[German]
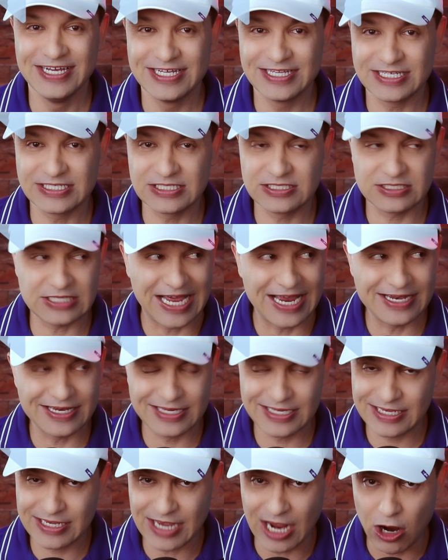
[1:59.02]
Das ist
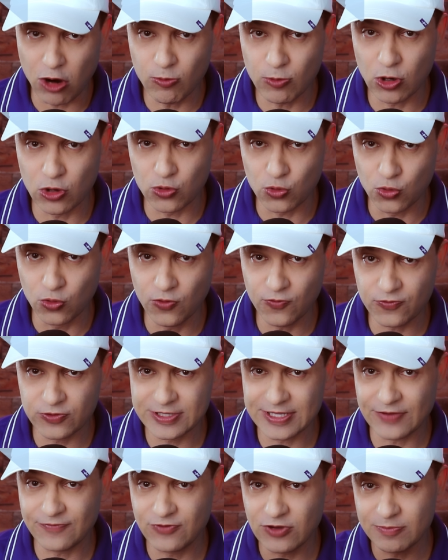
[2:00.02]
ein Cowboy-Ruf
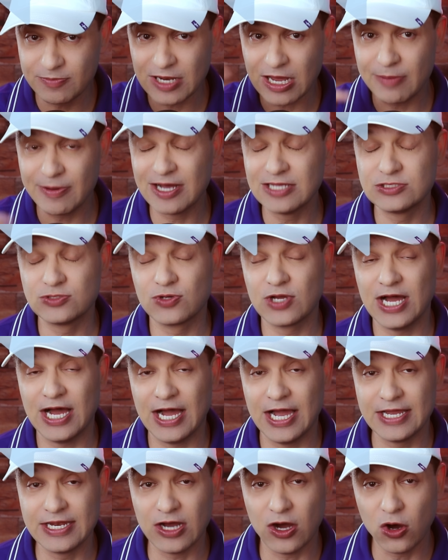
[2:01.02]
und der Firmenname hat
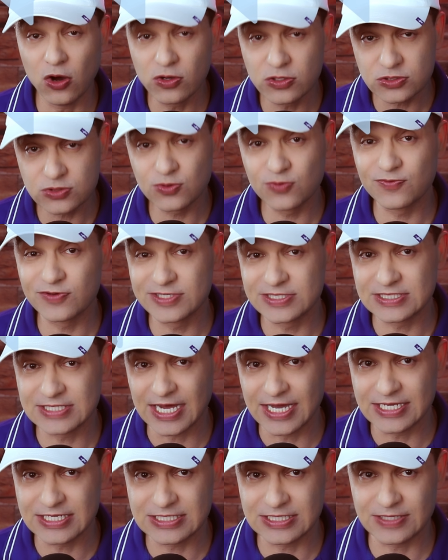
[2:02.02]
sogar ein
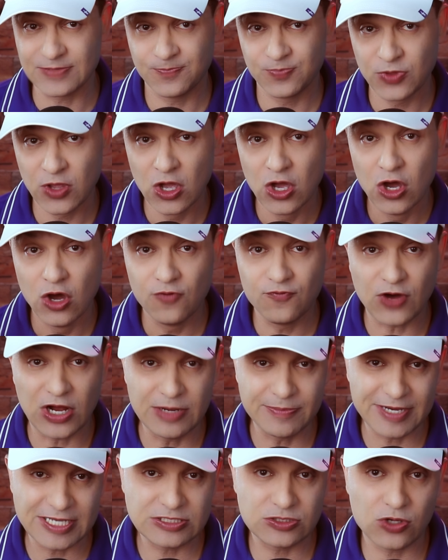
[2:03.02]
Ausrufezeichen. Vor
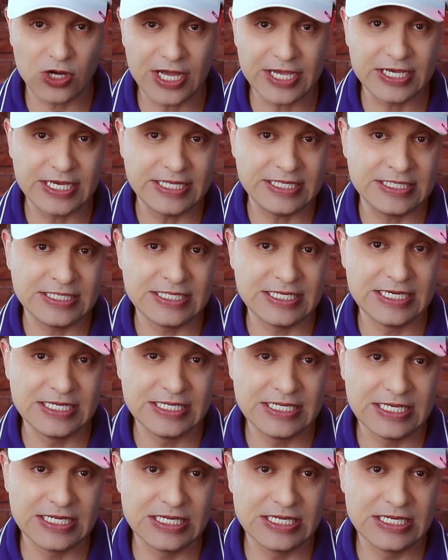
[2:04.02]
allem Restaurantketten in